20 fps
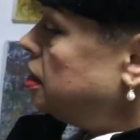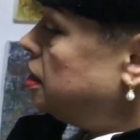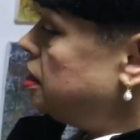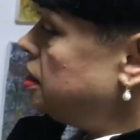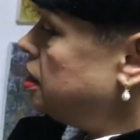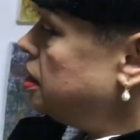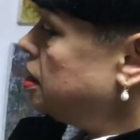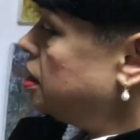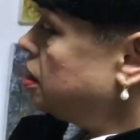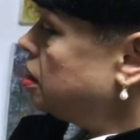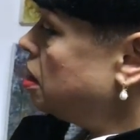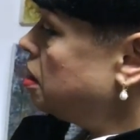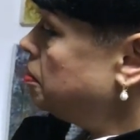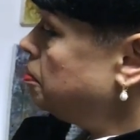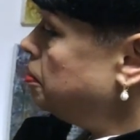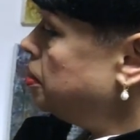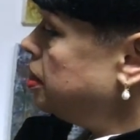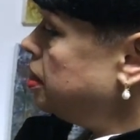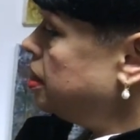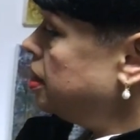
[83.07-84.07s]
и как
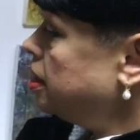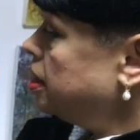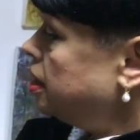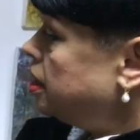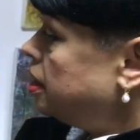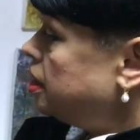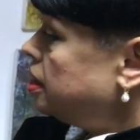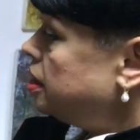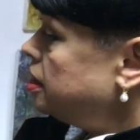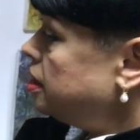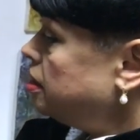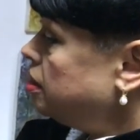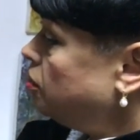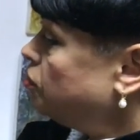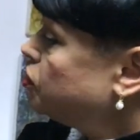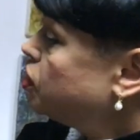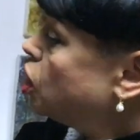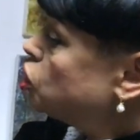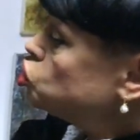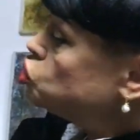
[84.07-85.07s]
бы э, в
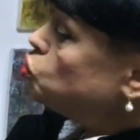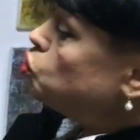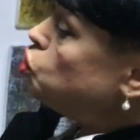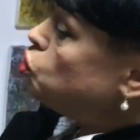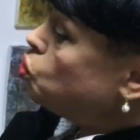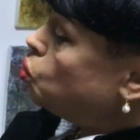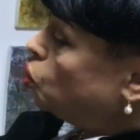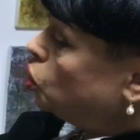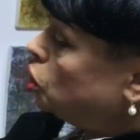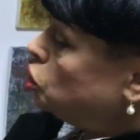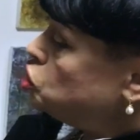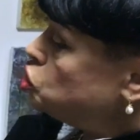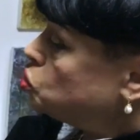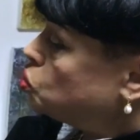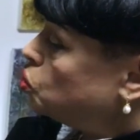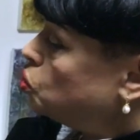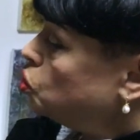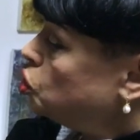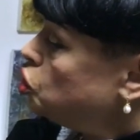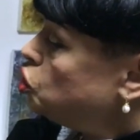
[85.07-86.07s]
каждую
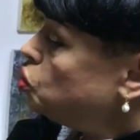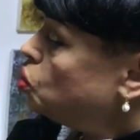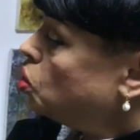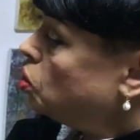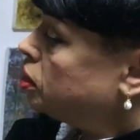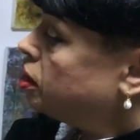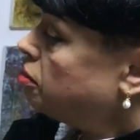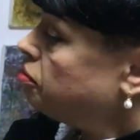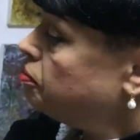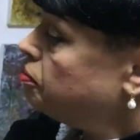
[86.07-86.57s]
иголочку елка